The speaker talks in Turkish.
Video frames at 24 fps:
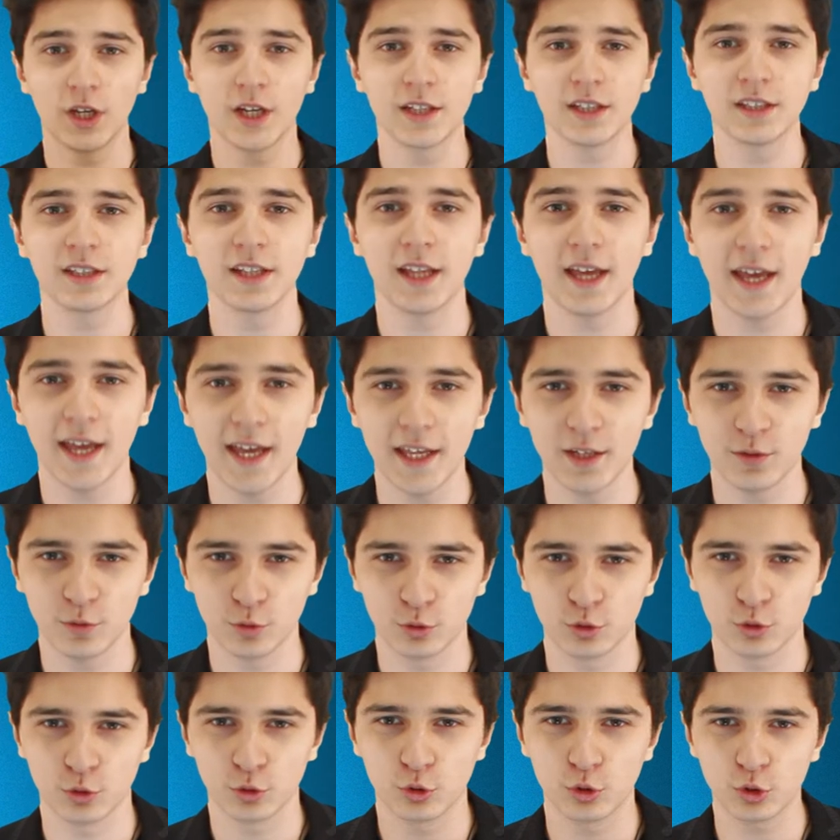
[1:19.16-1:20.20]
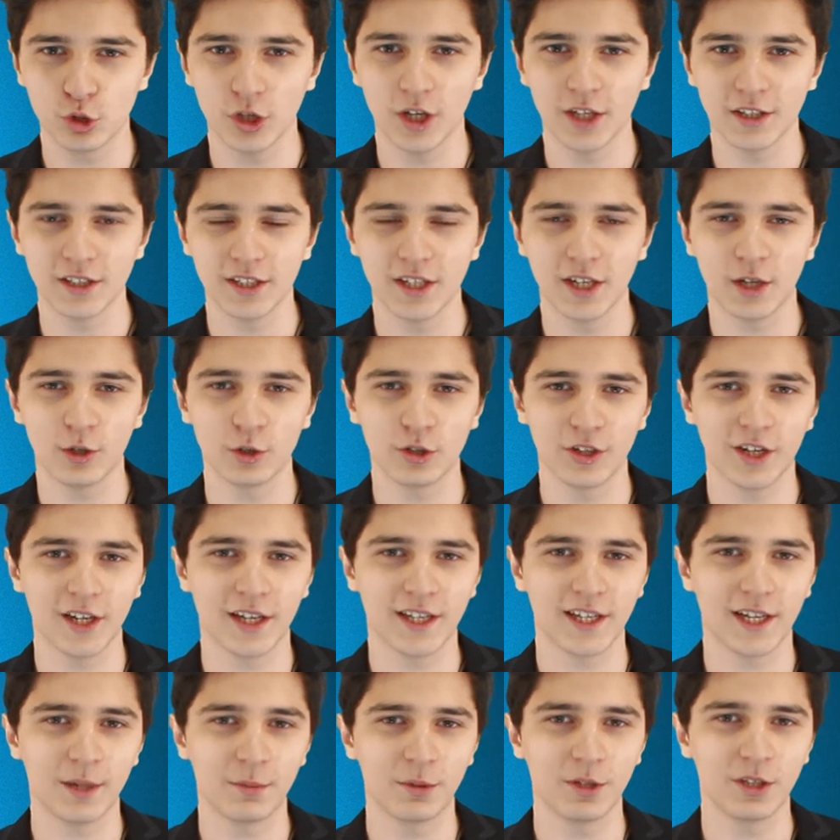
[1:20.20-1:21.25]
Dünyanın en uzun su kaydırağı
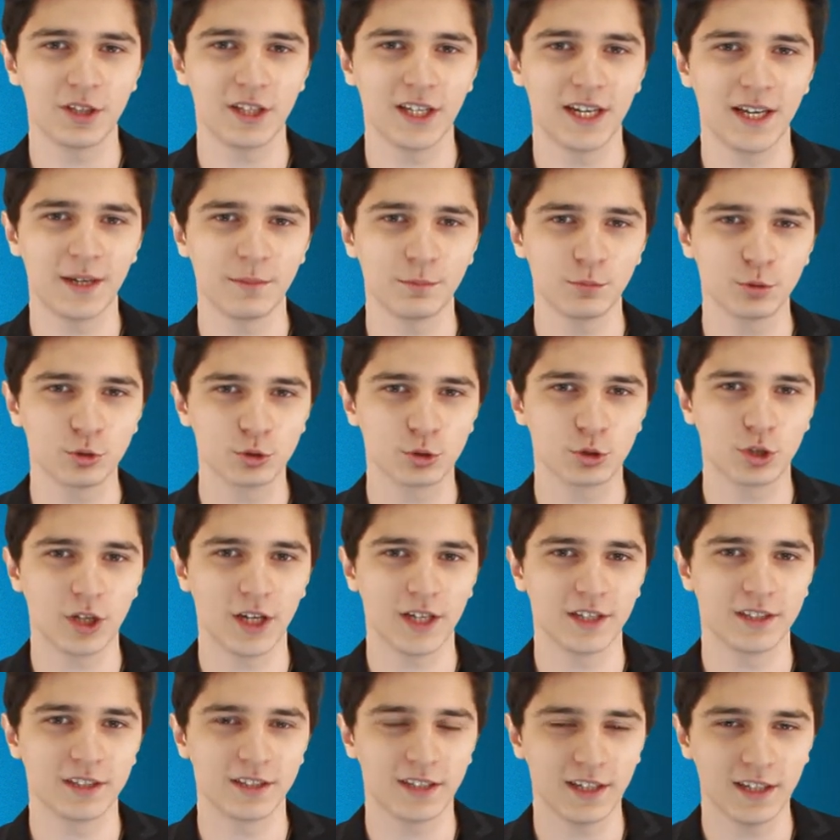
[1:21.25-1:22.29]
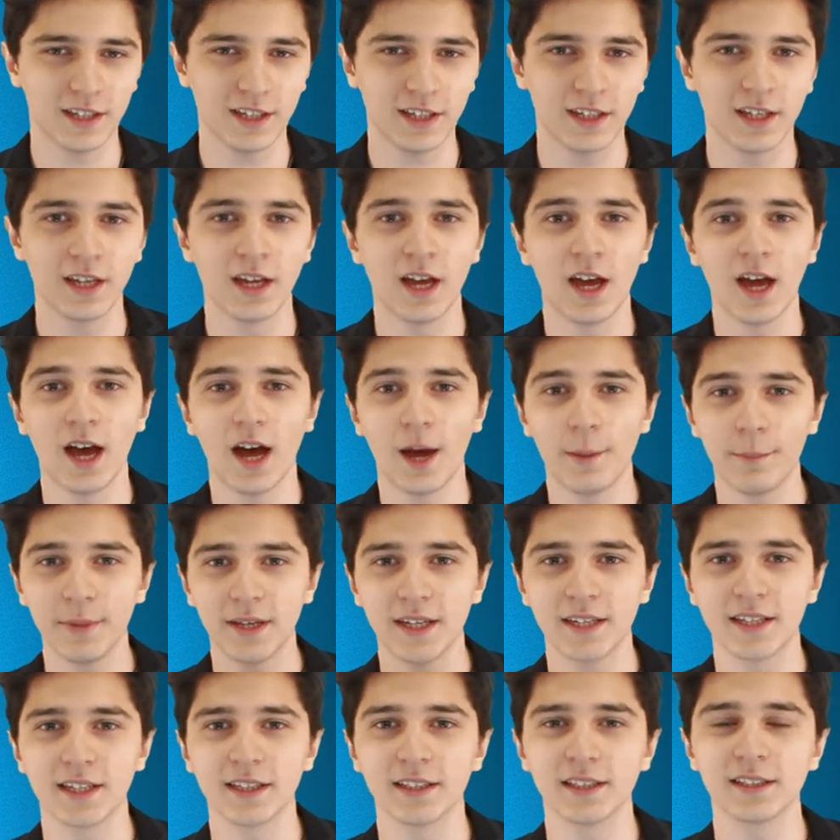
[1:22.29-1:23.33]
olarak kabul edilen bu su kaydırağı
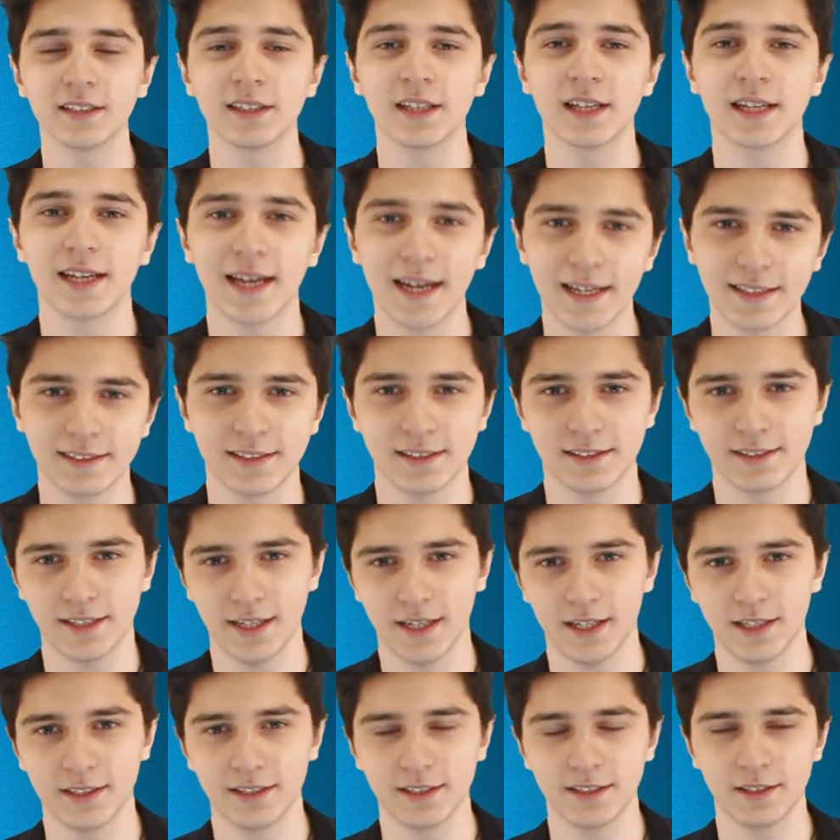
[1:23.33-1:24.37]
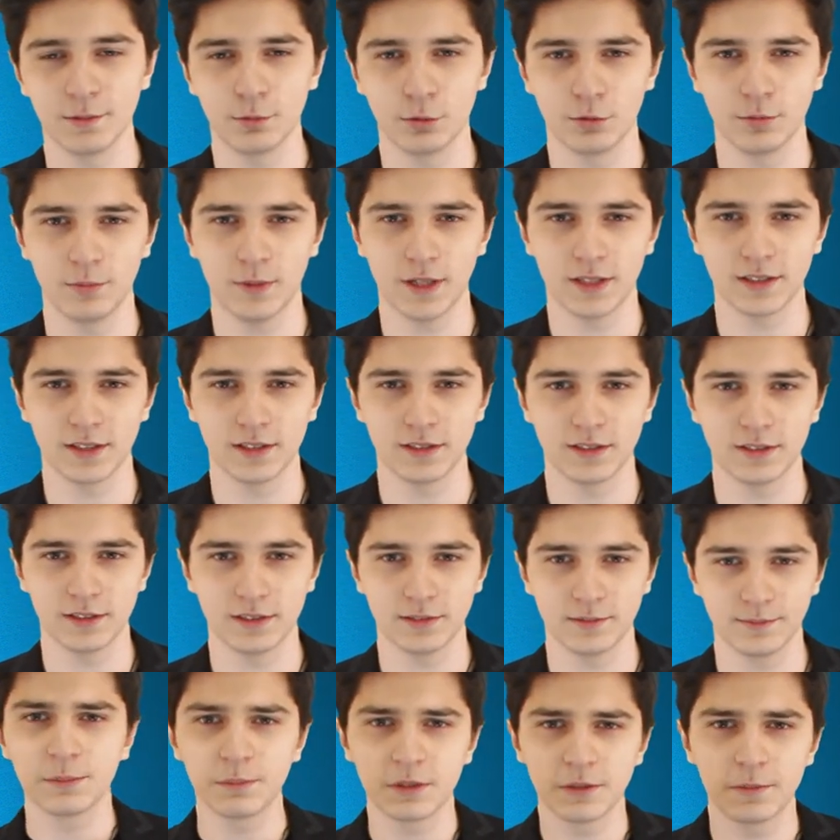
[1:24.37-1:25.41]
Amerika'nın Kansas eyaletinde bulunmaktadır.
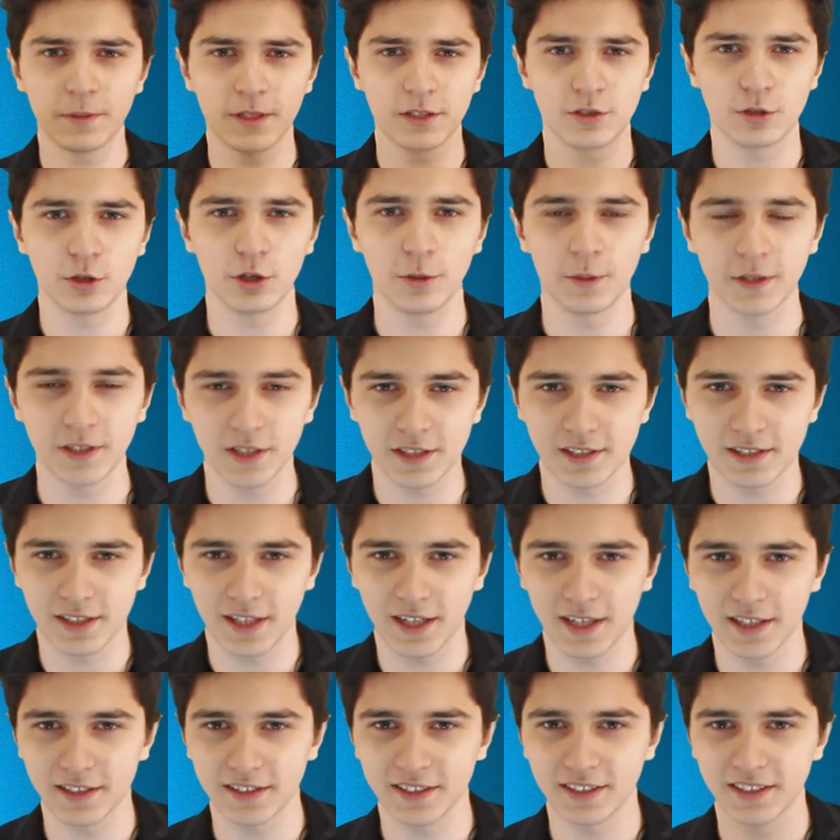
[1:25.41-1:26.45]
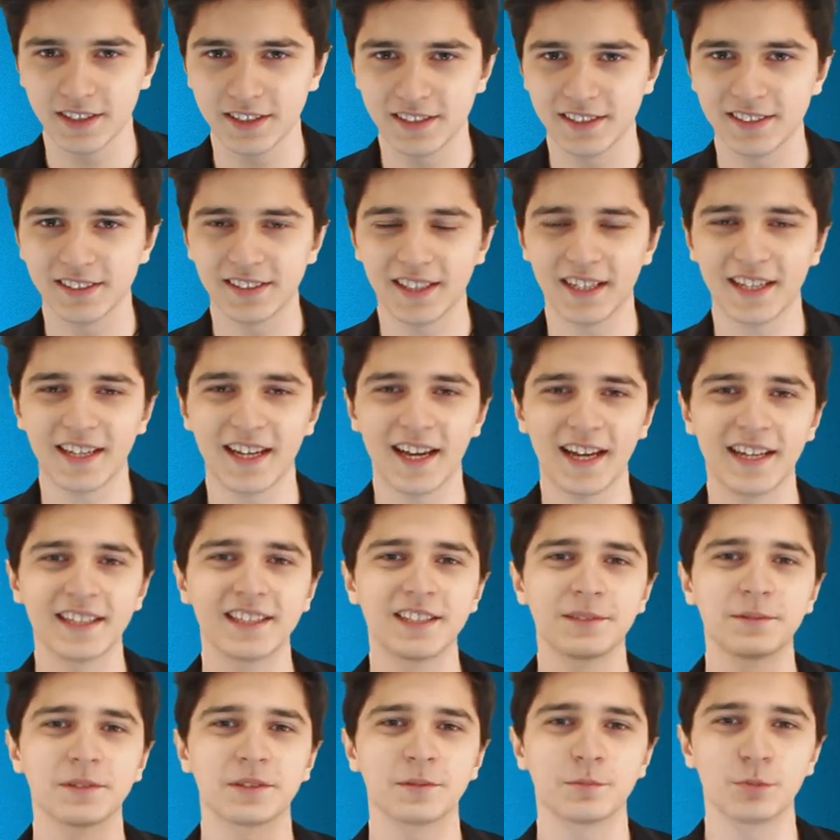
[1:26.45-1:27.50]
65 km saat hızında
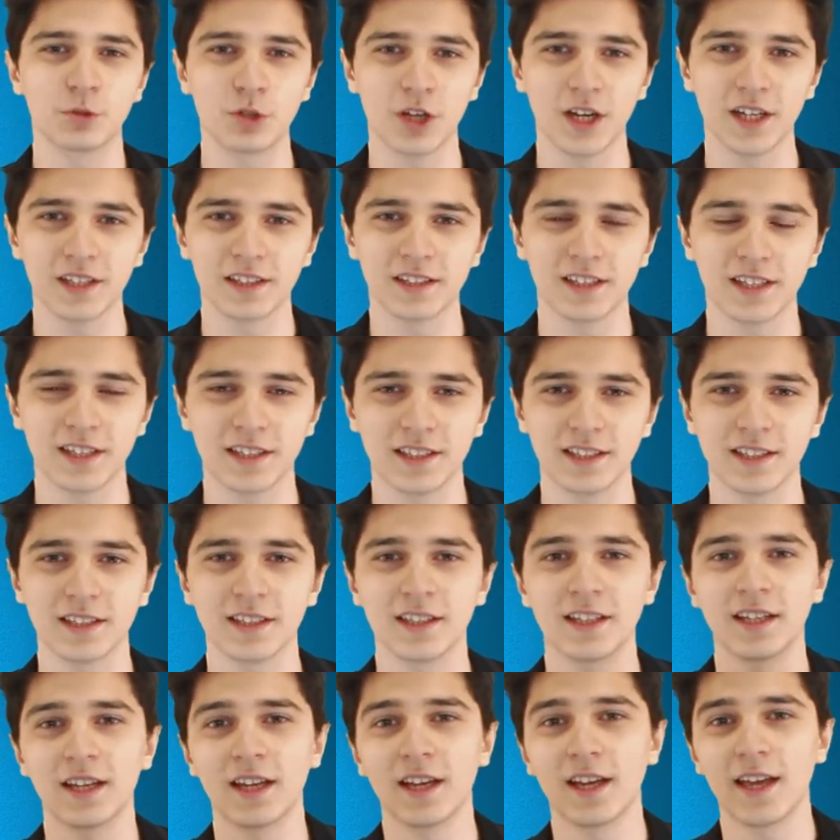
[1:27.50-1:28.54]
kaydığımız bu kaydırak